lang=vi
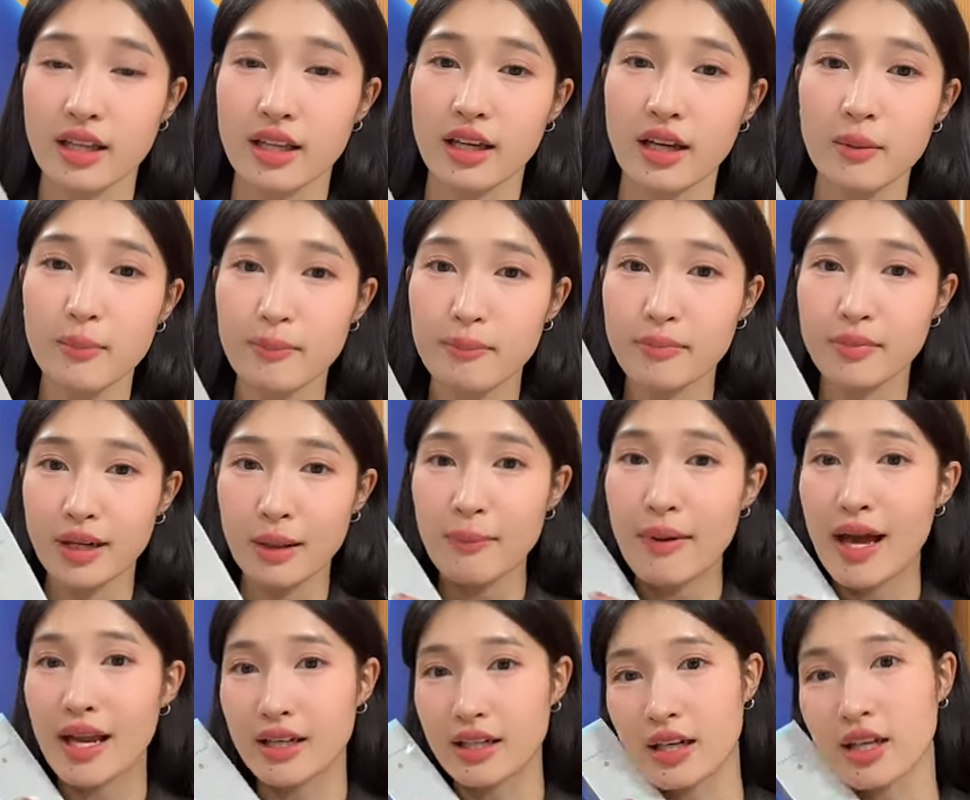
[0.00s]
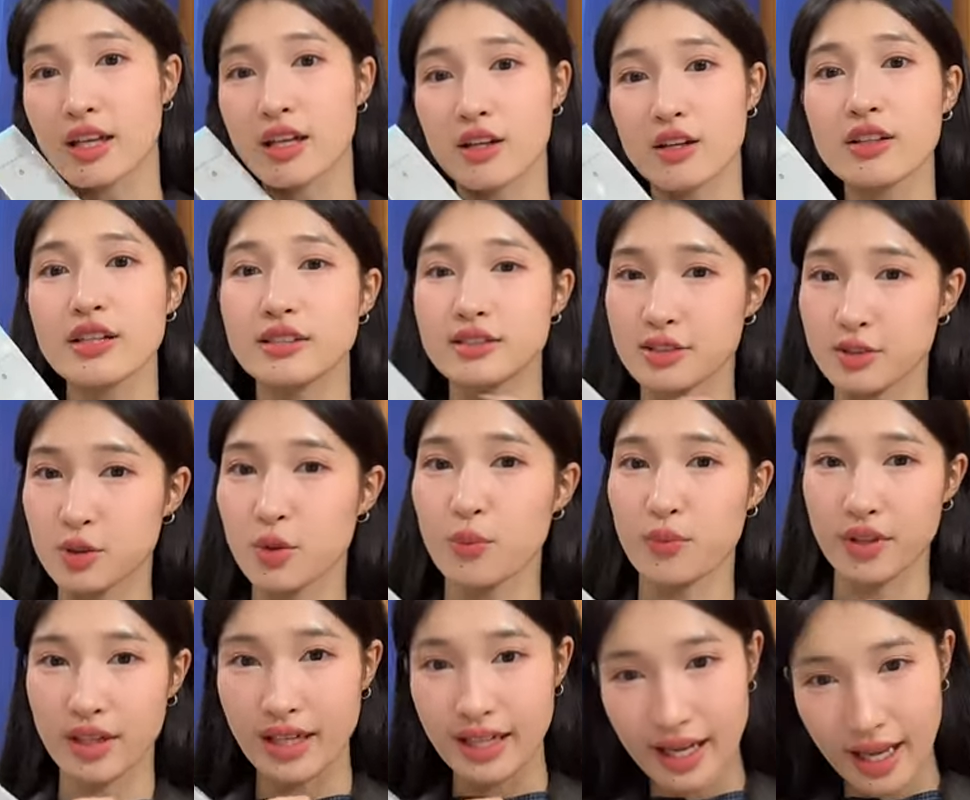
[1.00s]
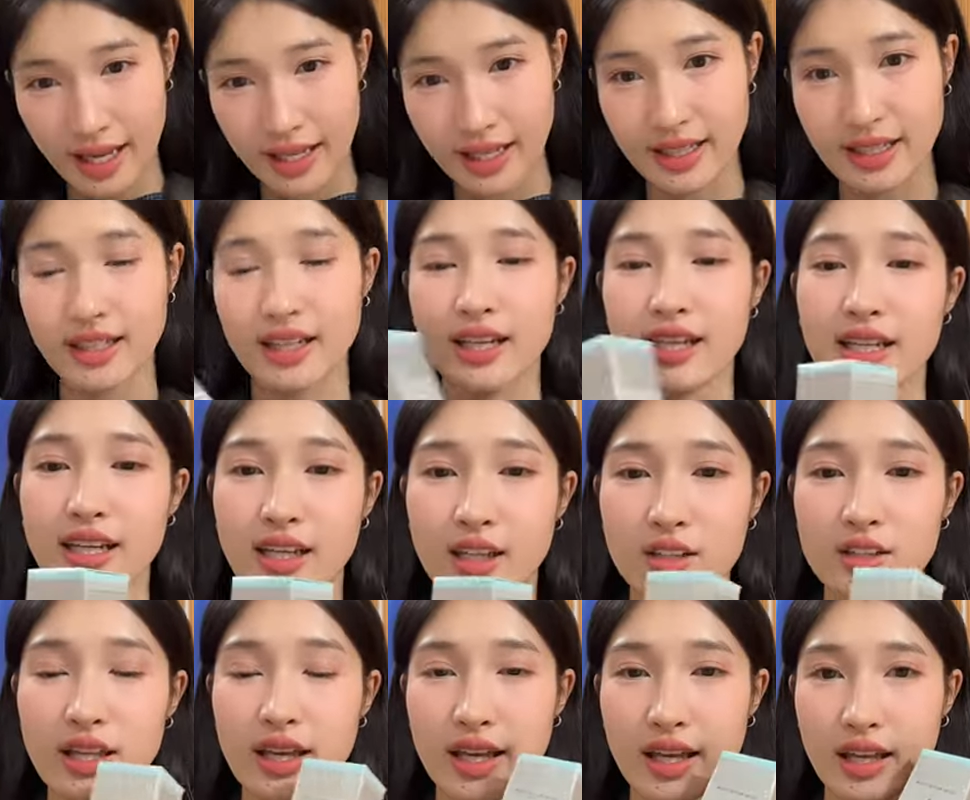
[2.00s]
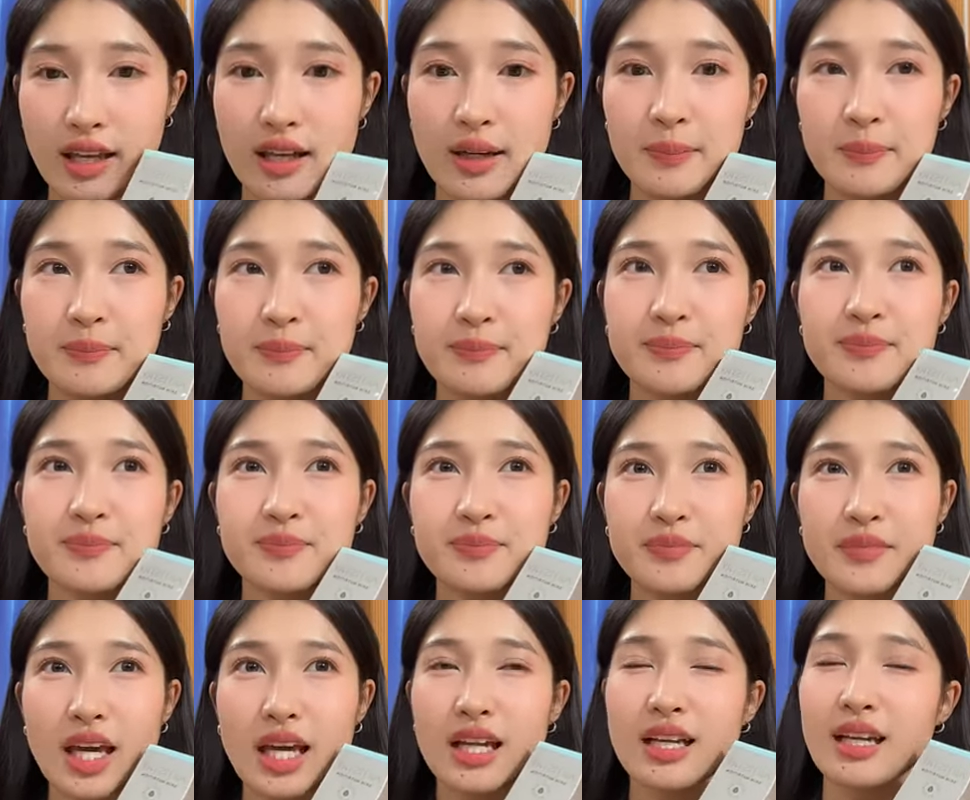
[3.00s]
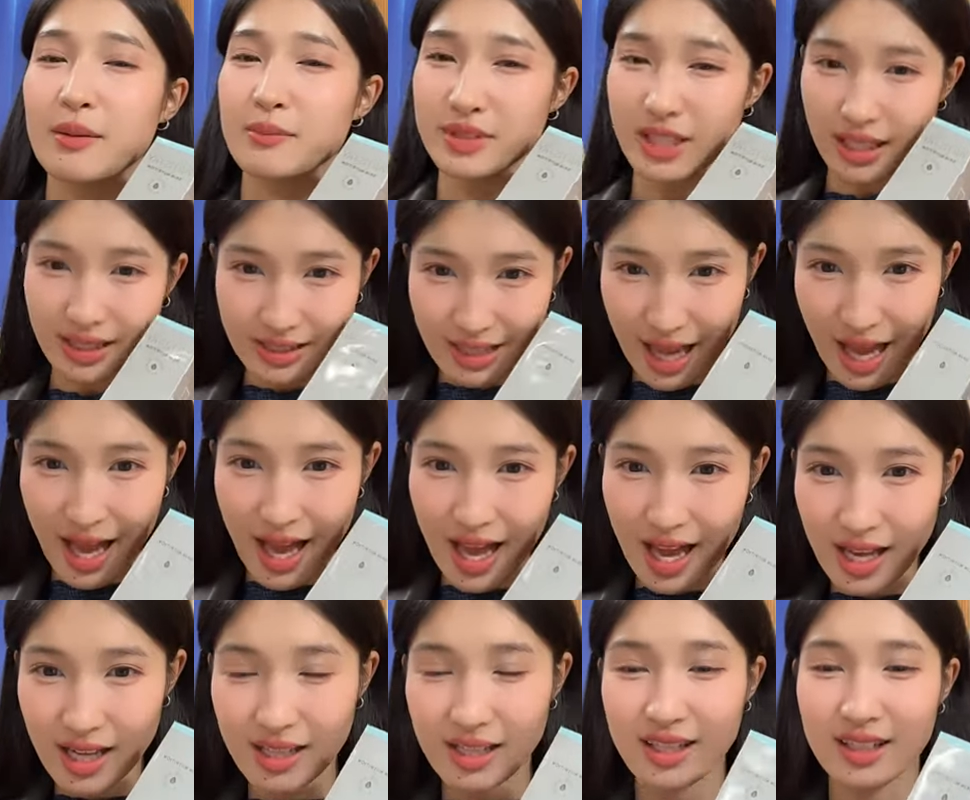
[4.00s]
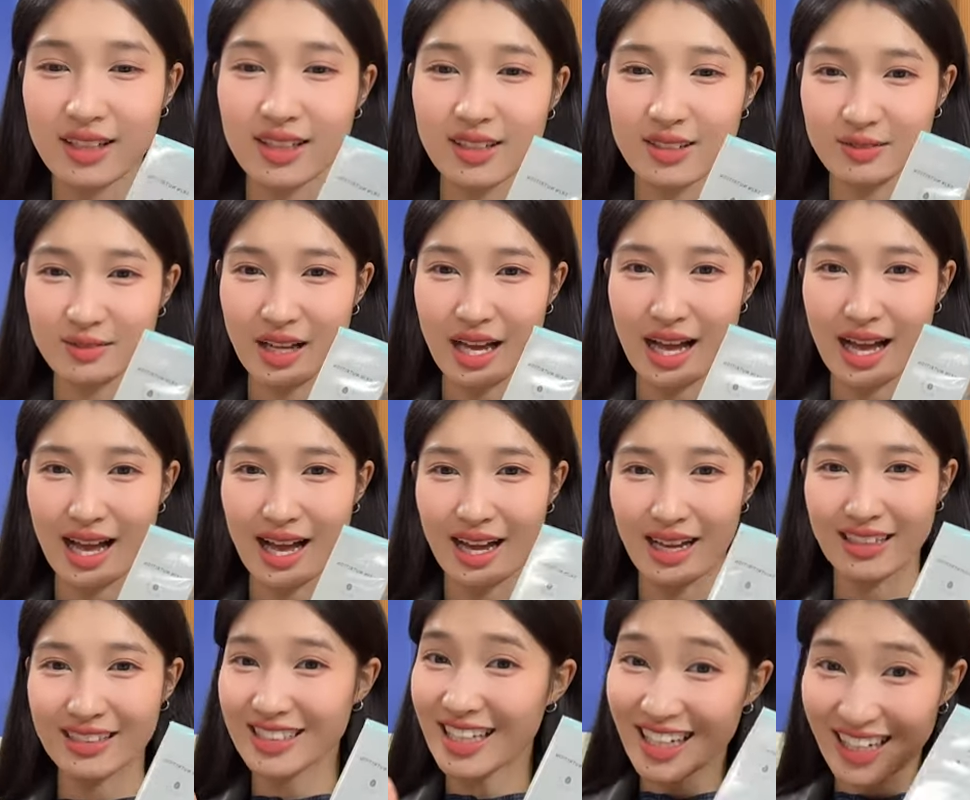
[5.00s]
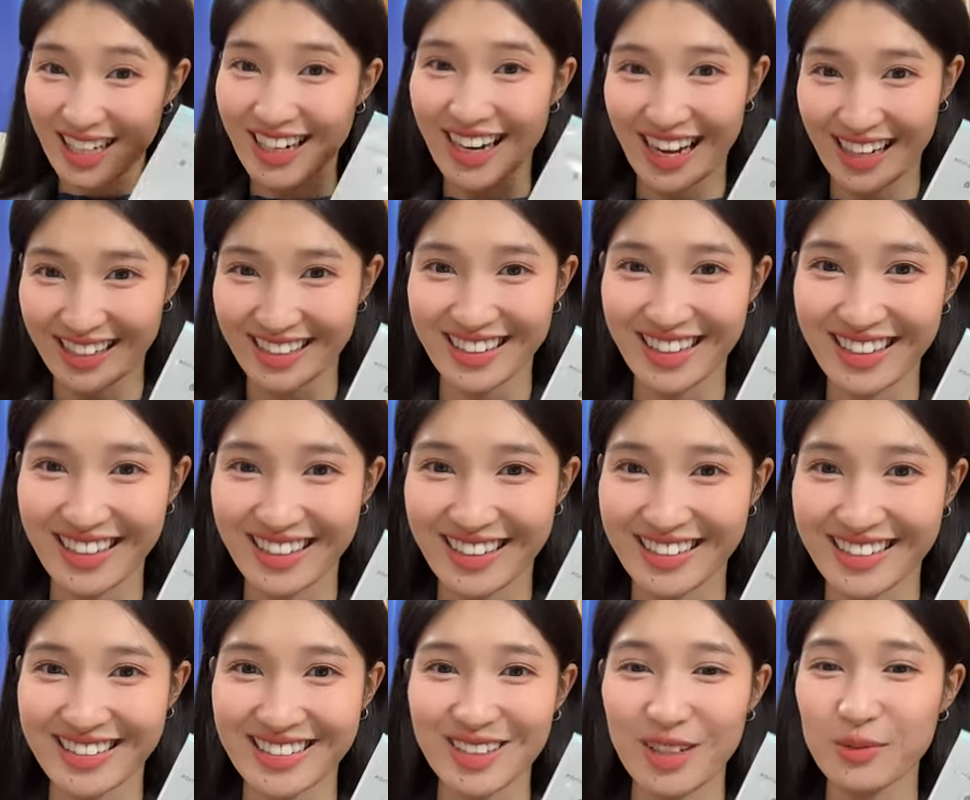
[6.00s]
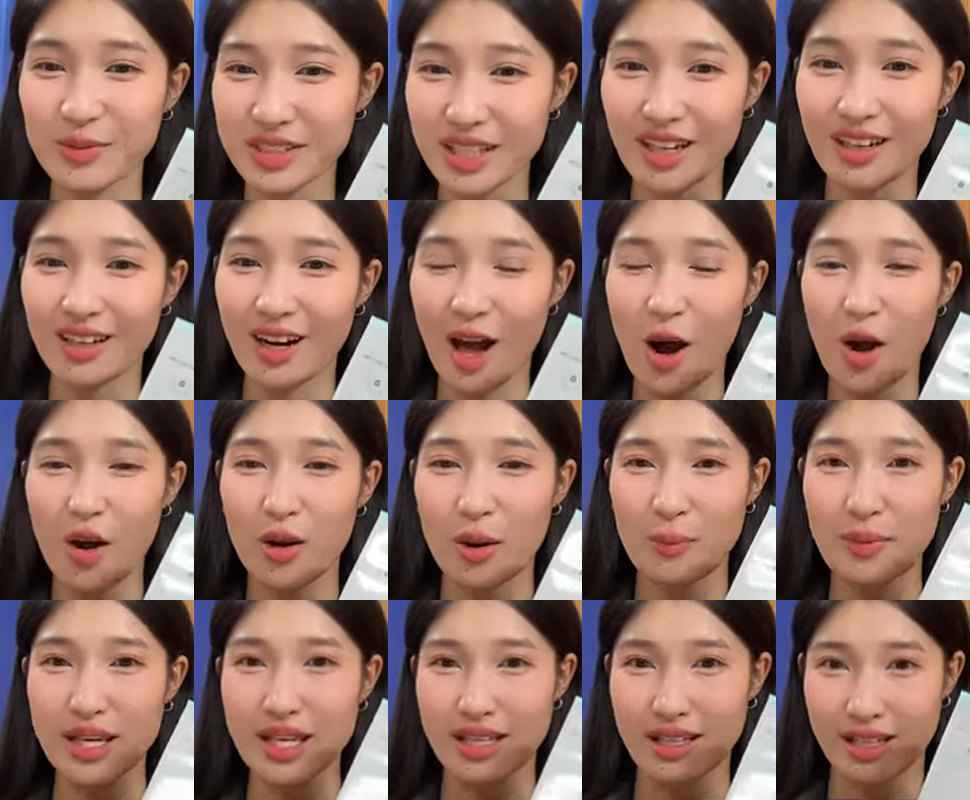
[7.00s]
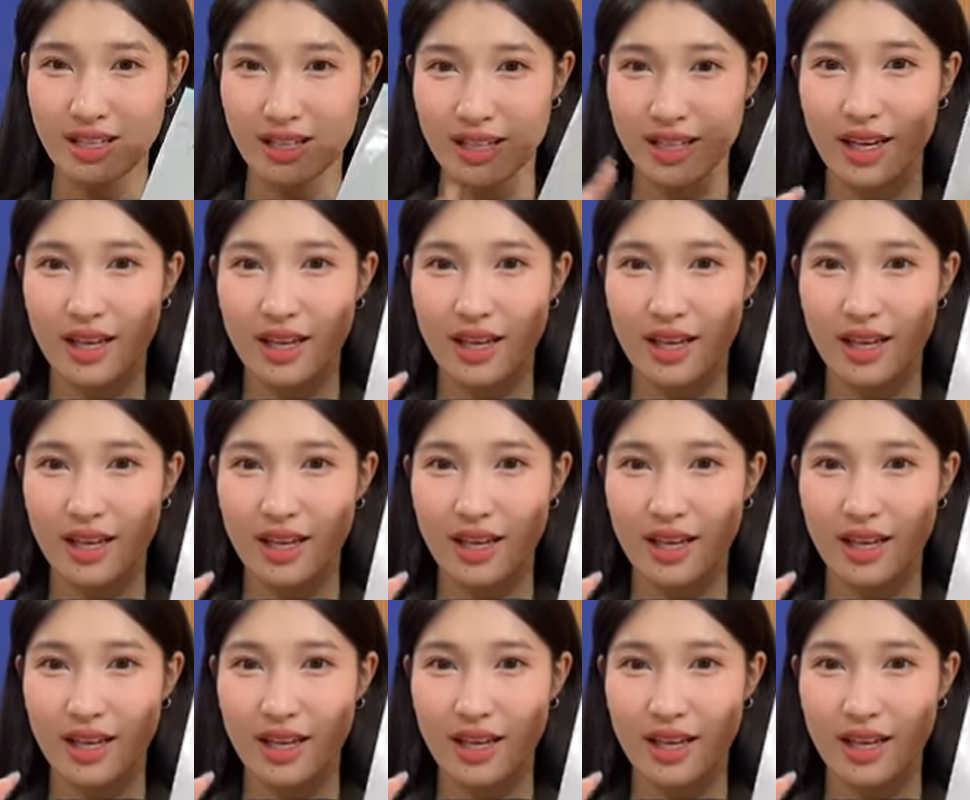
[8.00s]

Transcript: thì các, các bạn thì có thể sử dụng được cái này để có thể um, làm sạch da và rất là lành nên là không sợ lo là bị